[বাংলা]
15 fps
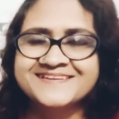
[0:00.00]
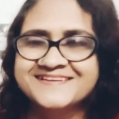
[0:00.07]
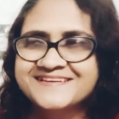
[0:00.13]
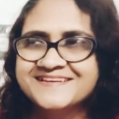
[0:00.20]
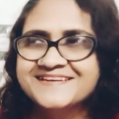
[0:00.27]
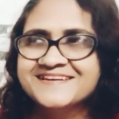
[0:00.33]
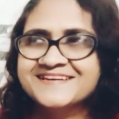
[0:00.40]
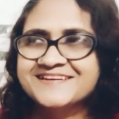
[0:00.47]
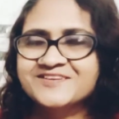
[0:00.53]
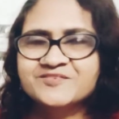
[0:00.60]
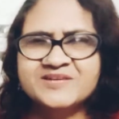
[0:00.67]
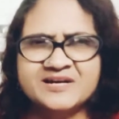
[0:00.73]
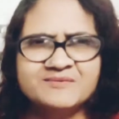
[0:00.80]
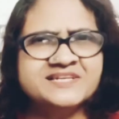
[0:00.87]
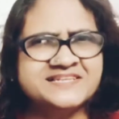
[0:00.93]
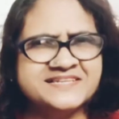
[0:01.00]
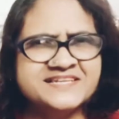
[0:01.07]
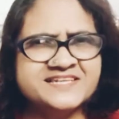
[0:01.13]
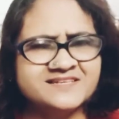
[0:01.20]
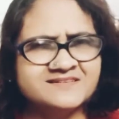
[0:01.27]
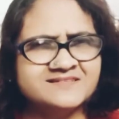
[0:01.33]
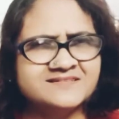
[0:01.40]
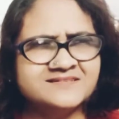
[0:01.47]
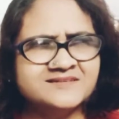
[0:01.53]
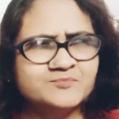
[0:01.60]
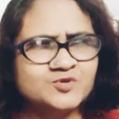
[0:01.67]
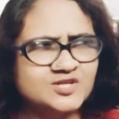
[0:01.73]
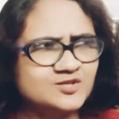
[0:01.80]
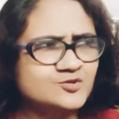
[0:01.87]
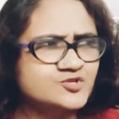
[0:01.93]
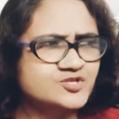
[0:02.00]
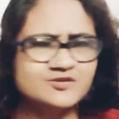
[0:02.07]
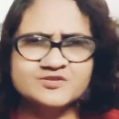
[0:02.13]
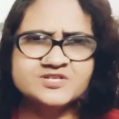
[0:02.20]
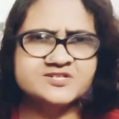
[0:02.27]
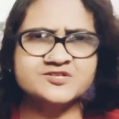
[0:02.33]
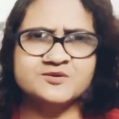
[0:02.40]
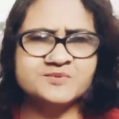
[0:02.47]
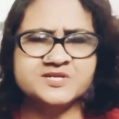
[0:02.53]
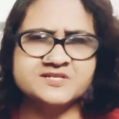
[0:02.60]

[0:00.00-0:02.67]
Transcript: কারণ আমার নিজের মনে হচ্ছিল যে সবাই